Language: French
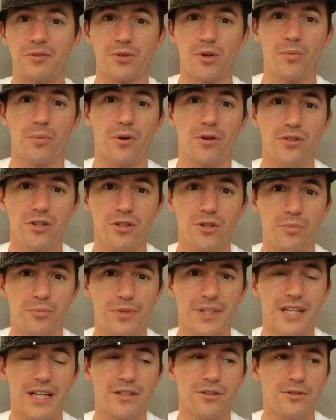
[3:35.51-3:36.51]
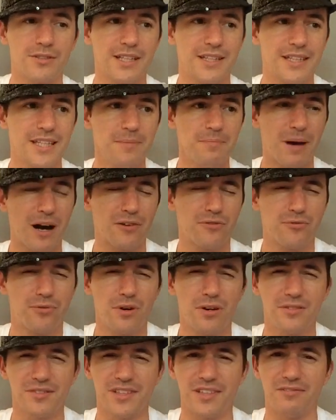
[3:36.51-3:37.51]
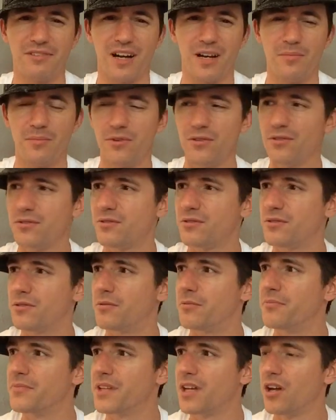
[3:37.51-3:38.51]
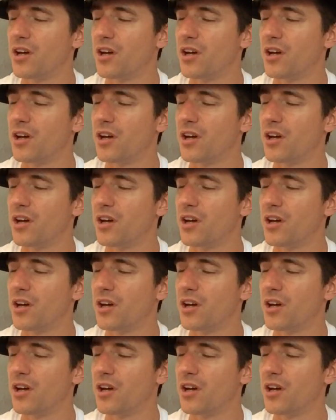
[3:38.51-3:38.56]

entrepreneur depuis quelques années, parfois on est vraiment